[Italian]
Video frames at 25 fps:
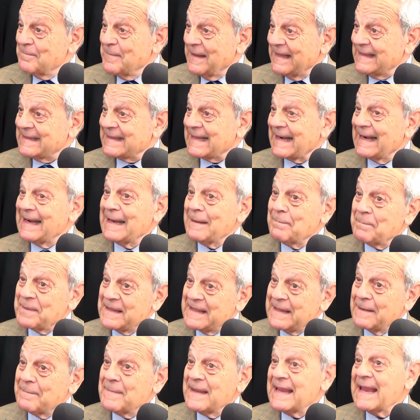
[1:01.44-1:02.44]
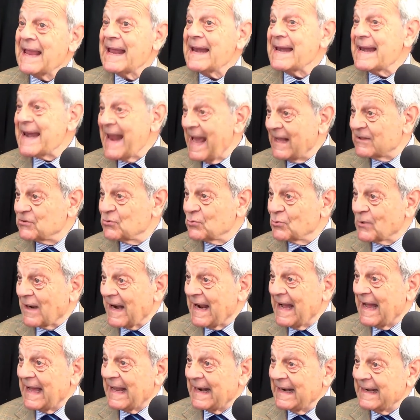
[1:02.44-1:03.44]
mentre le epidemie
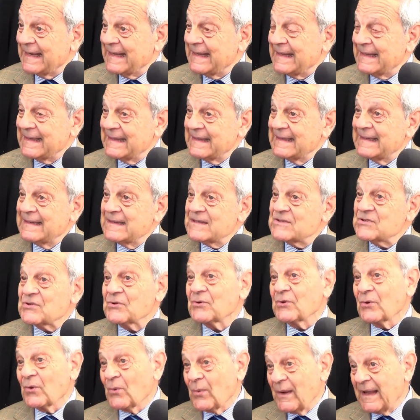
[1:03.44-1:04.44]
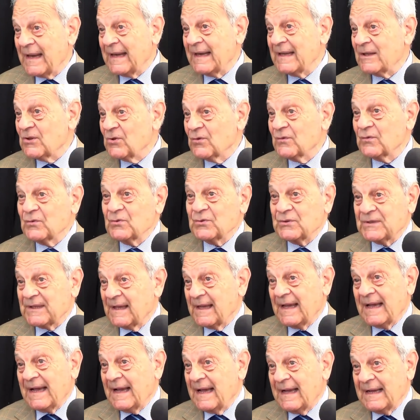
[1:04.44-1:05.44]
naturali sono quelle
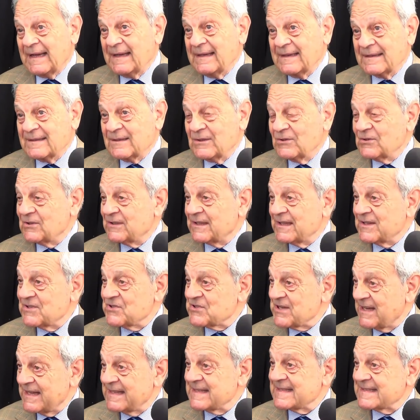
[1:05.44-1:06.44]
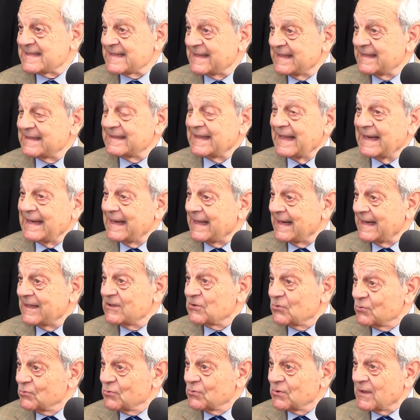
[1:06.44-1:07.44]
dovute a contingenze della
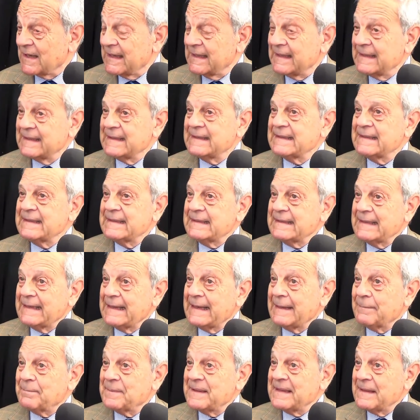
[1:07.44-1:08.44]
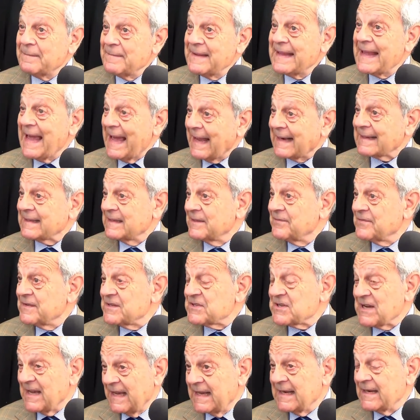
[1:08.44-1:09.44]
natura, le epidemie
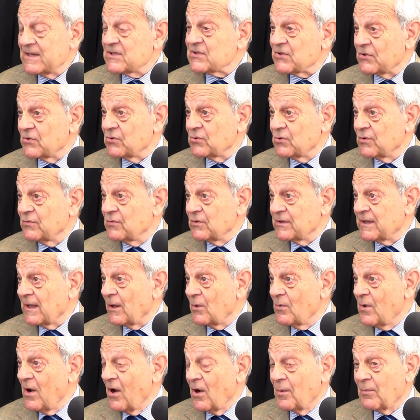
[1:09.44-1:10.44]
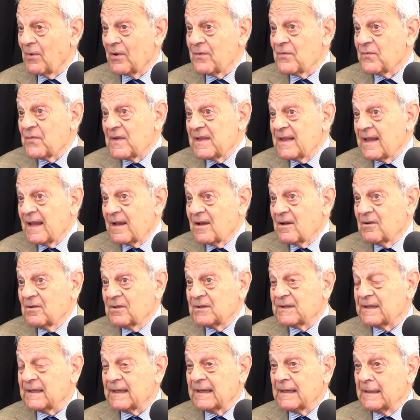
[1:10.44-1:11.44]
artificiali sono dovute all'uomo. In fin dei
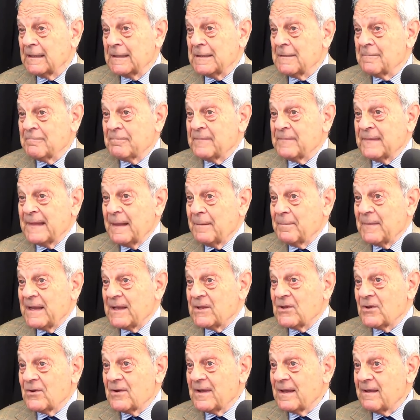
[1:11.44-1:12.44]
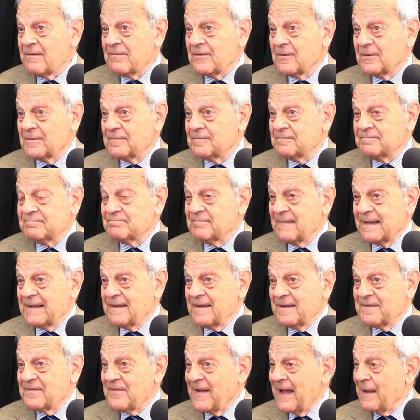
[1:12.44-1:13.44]
conti, nel Medioevo
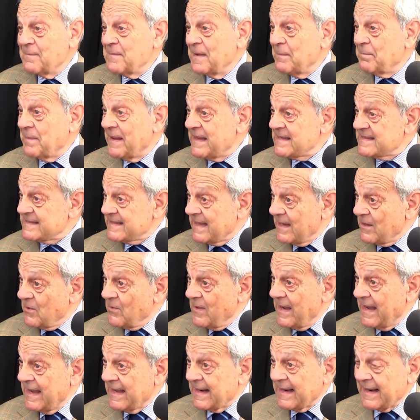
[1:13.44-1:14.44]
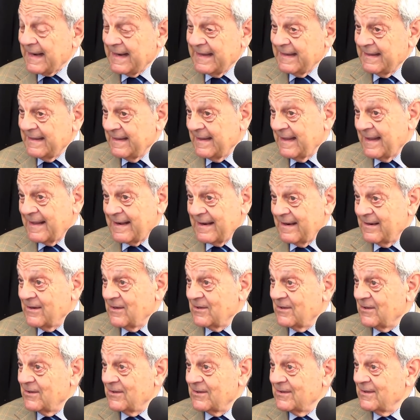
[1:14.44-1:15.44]
fame, peste e guerra
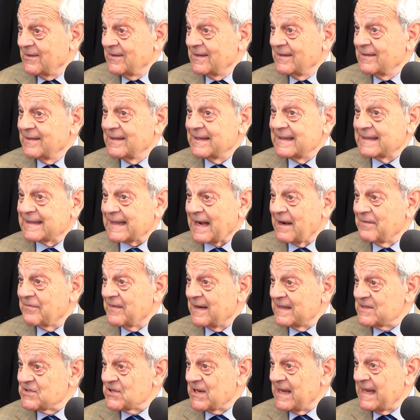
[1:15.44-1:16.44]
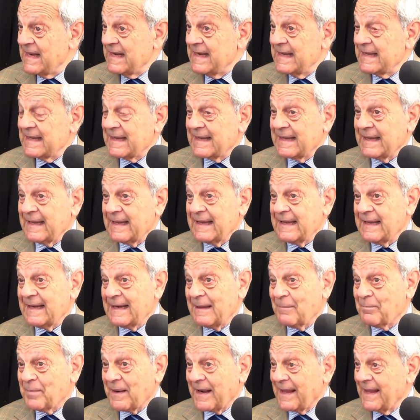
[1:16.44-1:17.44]
erano i tre flagelli che
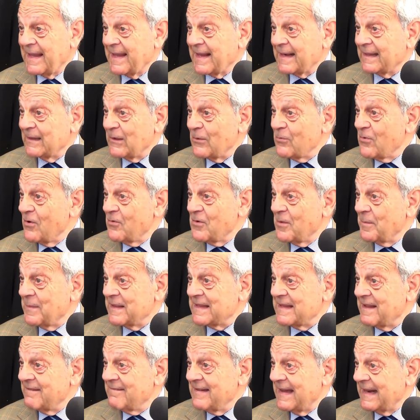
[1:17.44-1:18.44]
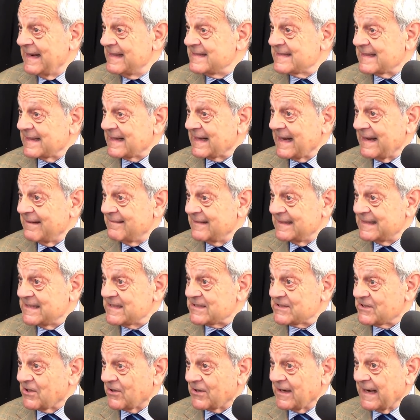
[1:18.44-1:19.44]
la preghiera dell'uomo medievale cercava
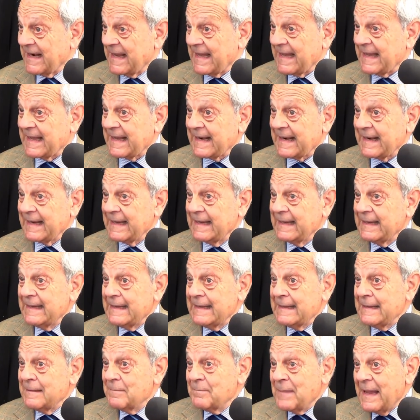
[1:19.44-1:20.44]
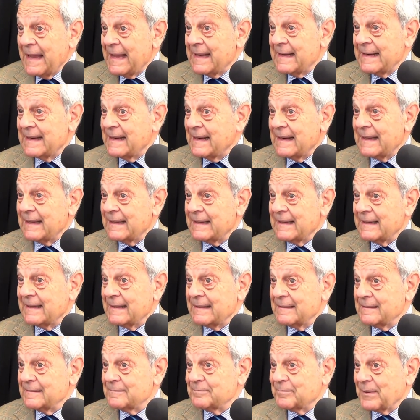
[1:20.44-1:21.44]
di stornare. Beh,
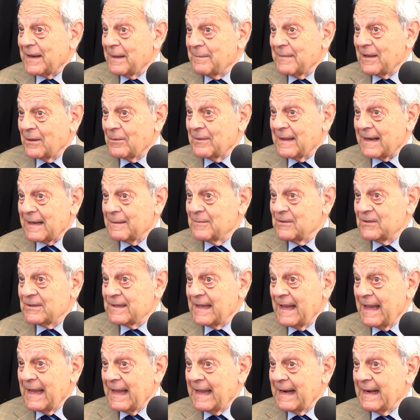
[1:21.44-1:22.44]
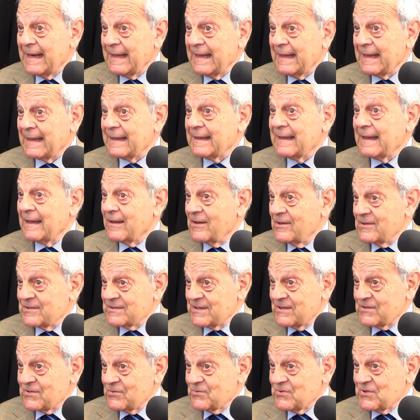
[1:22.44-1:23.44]
nella prima guerra mondiale che
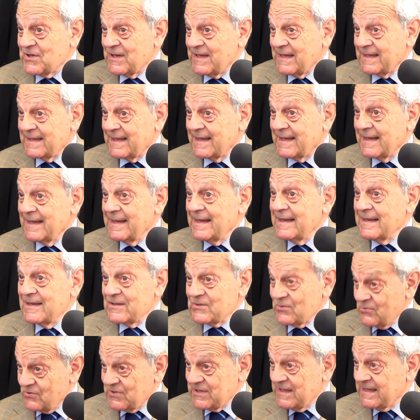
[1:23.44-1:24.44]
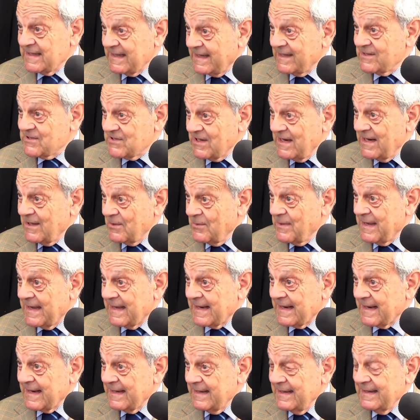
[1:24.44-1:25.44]
cosa succede? Succede che c'è la
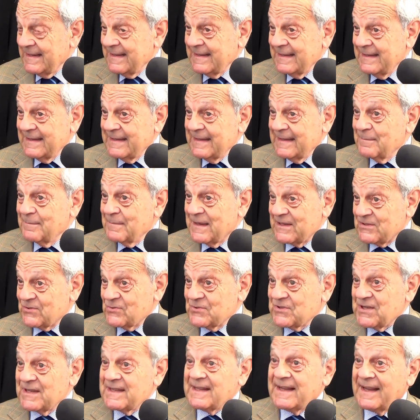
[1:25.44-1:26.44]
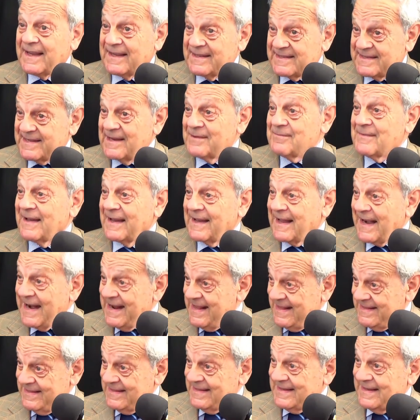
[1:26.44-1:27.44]
guerra, ma succede che c'è una
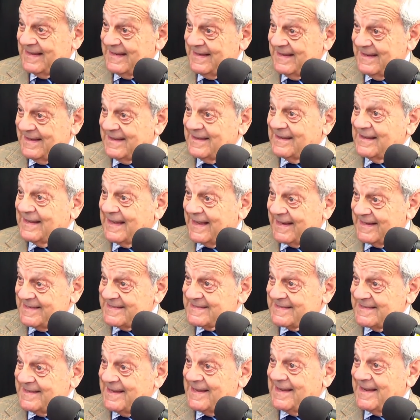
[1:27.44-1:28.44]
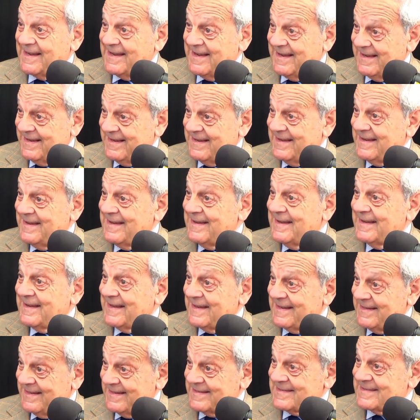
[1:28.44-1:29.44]
grande carestia
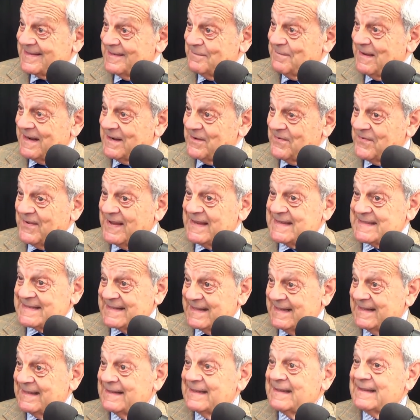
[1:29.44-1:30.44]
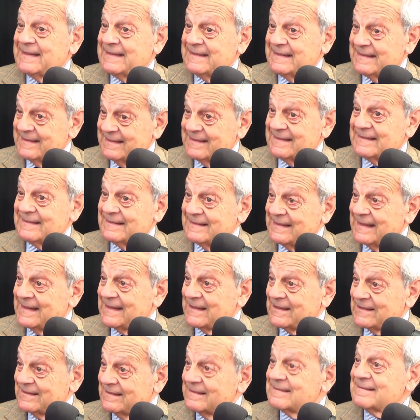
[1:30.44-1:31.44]
che si manifesta eh,
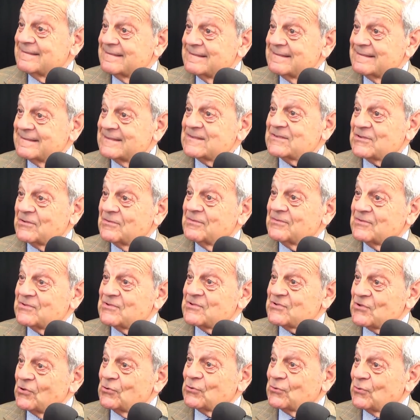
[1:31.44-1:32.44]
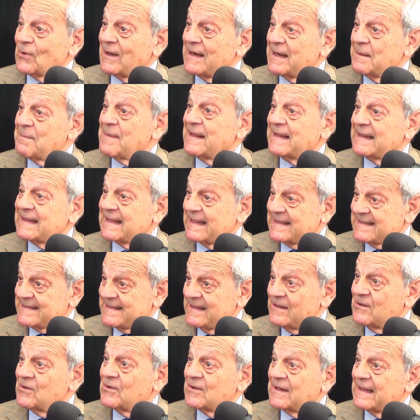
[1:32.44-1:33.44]
nelle so,
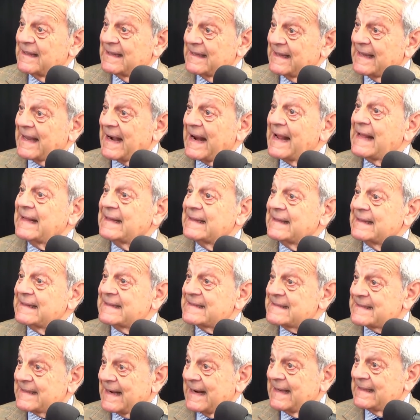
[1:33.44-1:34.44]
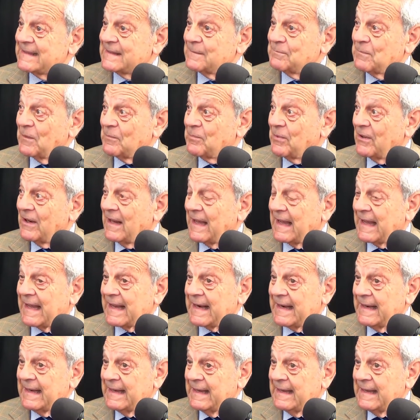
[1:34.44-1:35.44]
sottoalimentazione di grandi strati
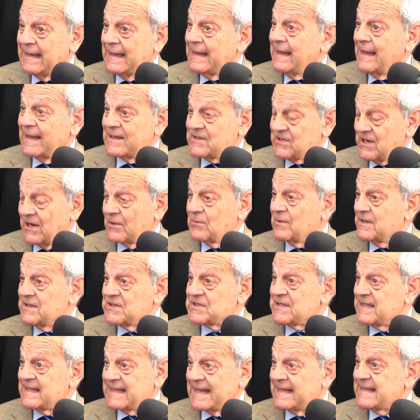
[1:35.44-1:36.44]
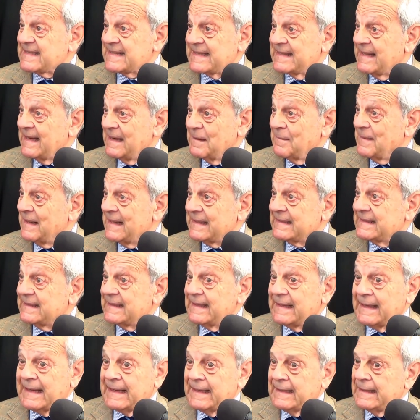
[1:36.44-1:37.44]
popolari e c'è un'incidenza delle
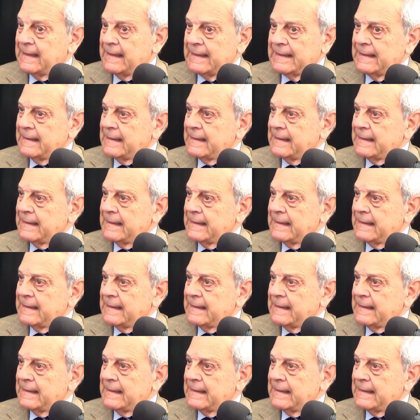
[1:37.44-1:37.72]
malattie